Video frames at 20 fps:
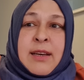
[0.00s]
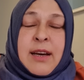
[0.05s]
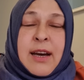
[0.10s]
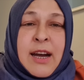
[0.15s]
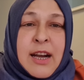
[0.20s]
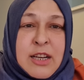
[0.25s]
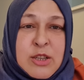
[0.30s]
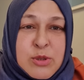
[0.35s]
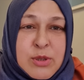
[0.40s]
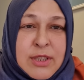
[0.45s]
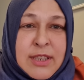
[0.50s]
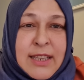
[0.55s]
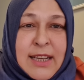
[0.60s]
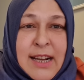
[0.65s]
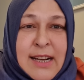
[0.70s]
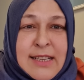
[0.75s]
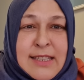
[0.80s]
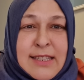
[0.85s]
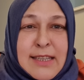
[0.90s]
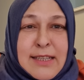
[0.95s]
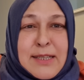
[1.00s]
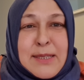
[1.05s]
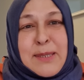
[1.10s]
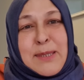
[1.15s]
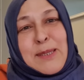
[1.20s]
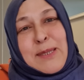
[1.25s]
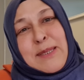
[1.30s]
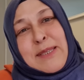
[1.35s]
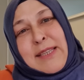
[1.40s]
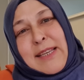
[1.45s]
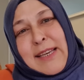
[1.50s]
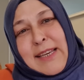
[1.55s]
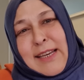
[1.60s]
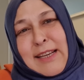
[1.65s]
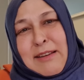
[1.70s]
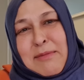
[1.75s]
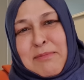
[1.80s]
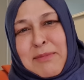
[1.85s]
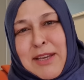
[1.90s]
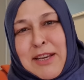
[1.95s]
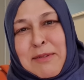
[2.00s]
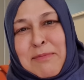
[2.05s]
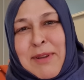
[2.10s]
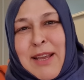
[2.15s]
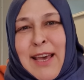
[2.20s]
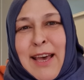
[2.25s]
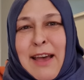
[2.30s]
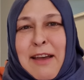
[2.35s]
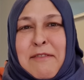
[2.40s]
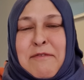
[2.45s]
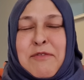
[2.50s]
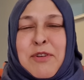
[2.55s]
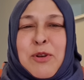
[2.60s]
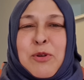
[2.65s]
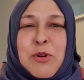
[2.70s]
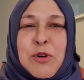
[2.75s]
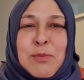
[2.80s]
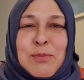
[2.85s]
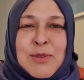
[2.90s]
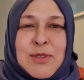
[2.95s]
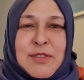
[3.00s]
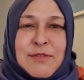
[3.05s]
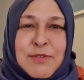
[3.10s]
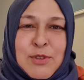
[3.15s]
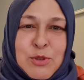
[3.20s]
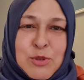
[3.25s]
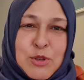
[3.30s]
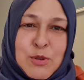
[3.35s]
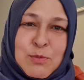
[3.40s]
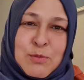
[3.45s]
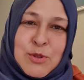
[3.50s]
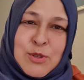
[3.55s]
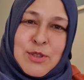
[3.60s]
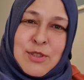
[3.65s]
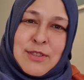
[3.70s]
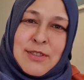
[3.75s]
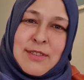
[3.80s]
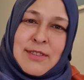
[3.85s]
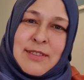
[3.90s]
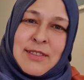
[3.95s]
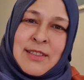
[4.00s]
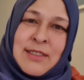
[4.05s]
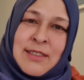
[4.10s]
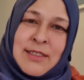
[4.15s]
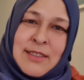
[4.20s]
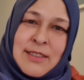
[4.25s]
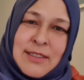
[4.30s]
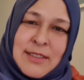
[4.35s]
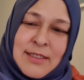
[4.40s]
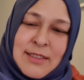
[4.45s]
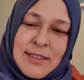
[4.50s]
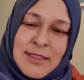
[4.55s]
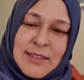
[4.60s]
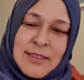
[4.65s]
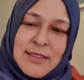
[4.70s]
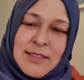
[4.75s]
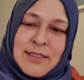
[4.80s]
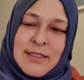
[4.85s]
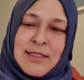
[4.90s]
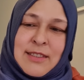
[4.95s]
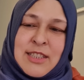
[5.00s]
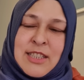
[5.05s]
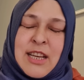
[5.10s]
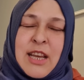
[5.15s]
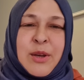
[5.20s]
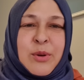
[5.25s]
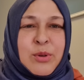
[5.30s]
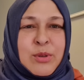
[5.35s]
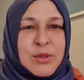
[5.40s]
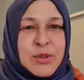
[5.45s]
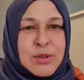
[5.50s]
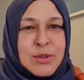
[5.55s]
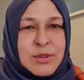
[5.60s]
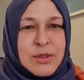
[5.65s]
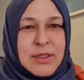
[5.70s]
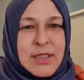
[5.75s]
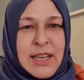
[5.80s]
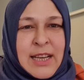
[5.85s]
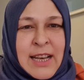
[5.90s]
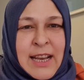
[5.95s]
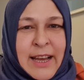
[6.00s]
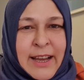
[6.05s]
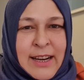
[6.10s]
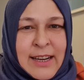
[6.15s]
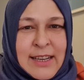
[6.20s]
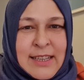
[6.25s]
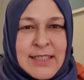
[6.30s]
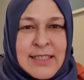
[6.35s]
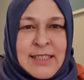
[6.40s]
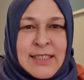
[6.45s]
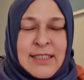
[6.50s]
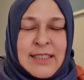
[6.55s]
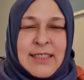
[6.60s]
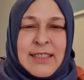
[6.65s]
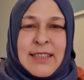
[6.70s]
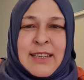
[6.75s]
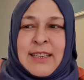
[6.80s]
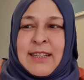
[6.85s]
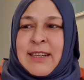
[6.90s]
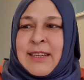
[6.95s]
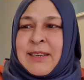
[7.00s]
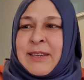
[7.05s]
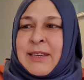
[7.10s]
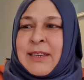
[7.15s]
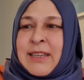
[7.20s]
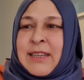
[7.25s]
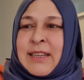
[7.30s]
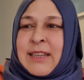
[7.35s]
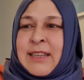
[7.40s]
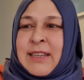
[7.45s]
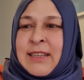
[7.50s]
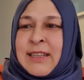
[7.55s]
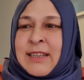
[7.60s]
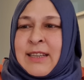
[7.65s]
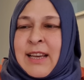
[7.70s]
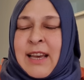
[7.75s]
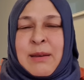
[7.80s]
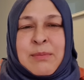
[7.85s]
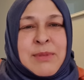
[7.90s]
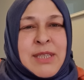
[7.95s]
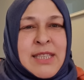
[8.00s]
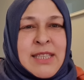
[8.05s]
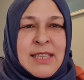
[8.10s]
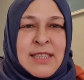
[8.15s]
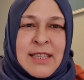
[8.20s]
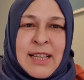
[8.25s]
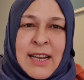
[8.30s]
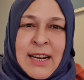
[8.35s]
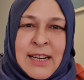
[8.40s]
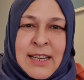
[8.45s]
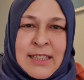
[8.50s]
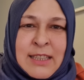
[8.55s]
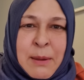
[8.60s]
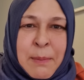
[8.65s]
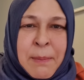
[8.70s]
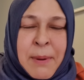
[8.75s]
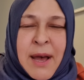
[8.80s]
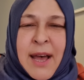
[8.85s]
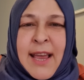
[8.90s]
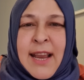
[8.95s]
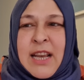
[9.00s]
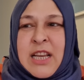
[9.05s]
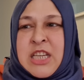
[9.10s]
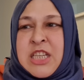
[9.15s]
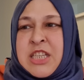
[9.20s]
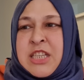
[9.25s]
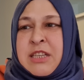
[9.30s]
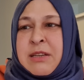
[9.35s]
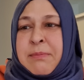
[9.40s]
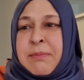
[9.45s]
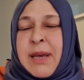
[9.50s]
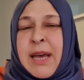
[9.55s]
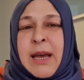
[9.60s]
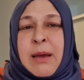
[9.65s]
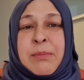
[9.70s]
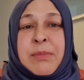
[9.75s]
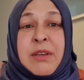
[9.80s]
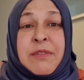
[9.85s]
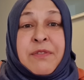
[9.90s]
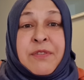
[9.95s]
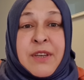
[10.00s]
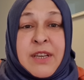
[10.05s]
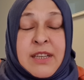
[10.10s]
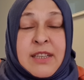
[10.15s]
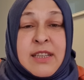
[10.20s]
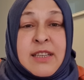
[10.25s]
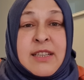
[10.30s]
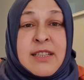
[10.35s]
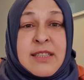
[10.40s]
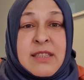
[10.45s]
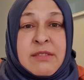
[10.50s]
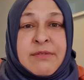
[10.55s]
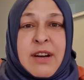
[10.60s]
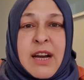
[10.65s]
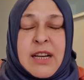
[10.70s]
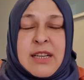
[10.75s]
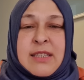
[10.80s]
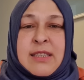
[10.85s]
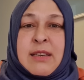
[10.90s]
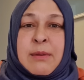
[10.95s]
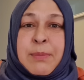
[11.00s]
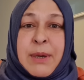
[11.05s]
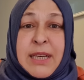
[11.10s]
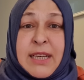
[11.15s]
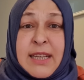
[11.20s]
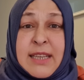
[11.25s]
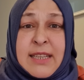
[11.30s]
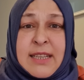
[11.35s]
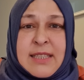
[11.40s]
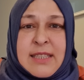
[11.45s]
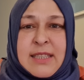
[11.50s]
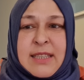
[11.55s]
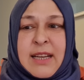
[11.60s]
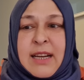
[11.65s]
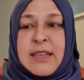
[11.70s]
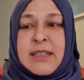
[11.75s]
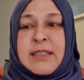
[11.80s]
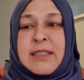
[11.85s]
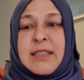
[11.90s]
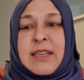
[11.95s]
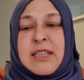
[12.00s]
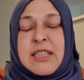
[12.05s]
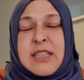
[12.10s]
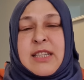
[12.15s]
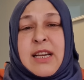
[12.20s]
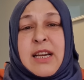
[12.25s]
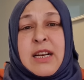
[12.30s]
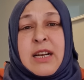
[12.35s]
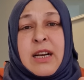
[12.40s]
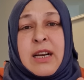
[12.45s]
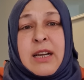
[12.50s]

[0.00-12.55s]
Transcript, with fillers: Arzu ederseniz siz de gelin benimle. Hem vlogumuz, videomuz e, şey olsun, ilerlesin. Ee, hem sizlerle de paylaşayım. Hem de fikriniz varsa bana yazın arkadaşlar.